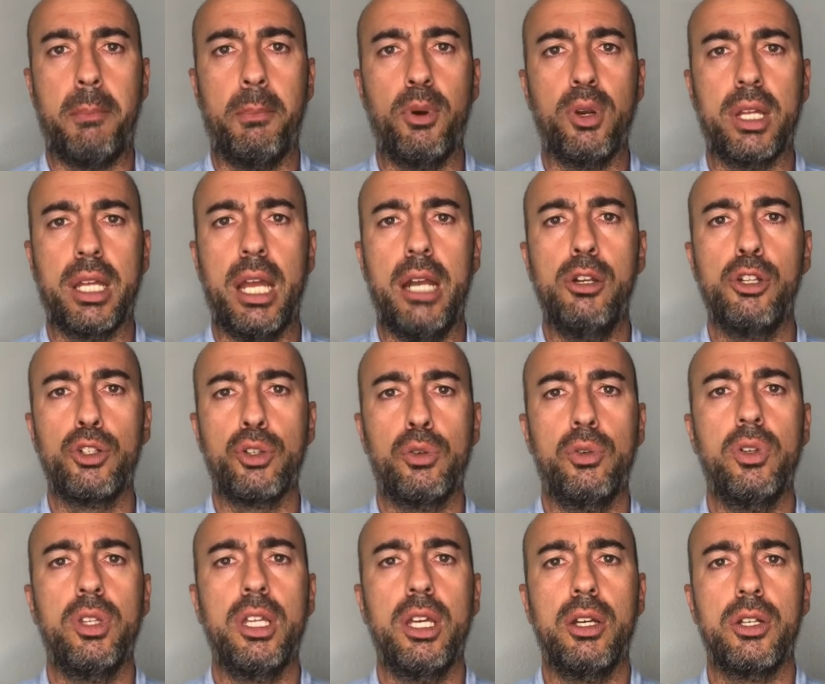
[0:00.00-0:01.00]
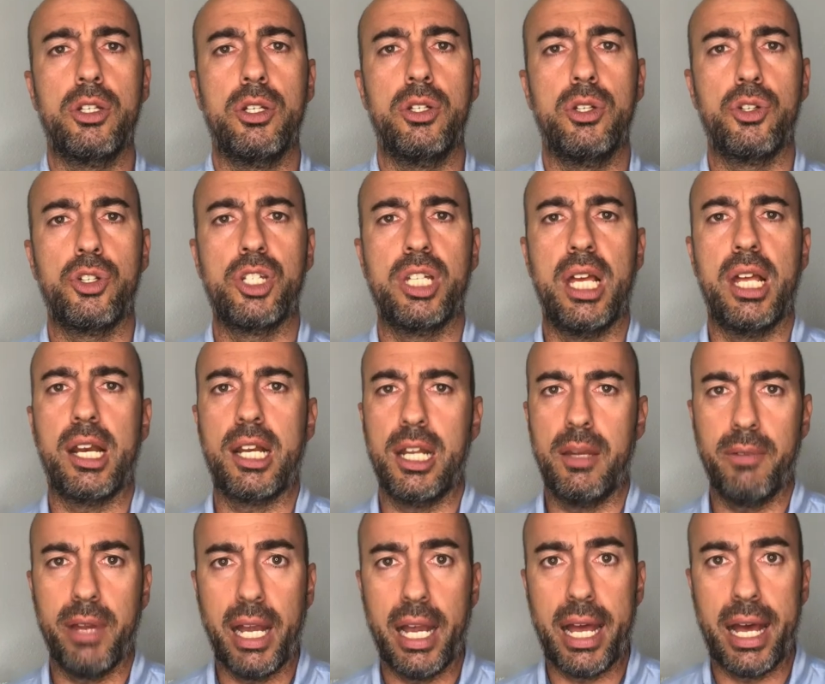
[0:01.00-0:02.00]
por qué los judíos no se
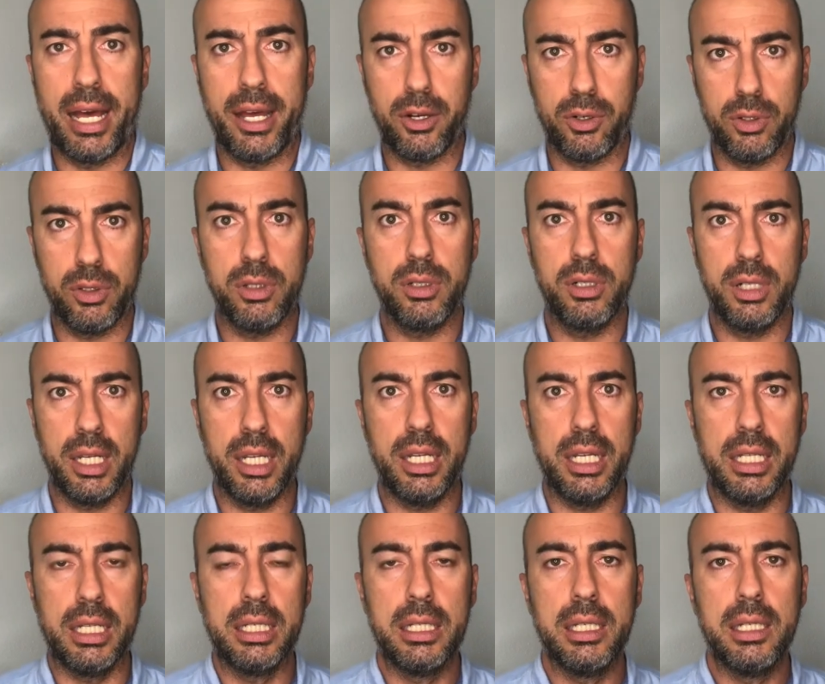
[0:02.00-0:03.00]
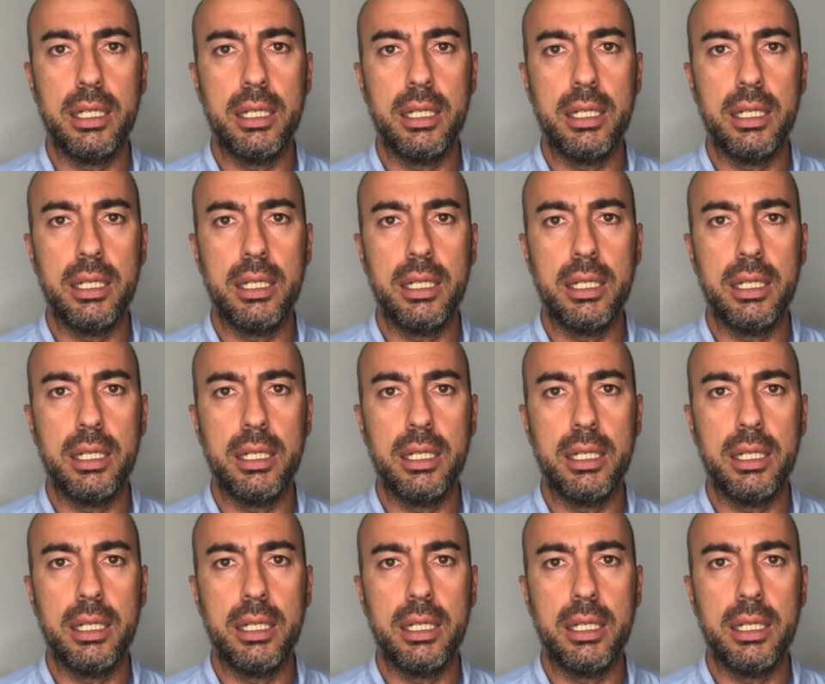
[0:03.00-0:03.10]
rebelaron, eh?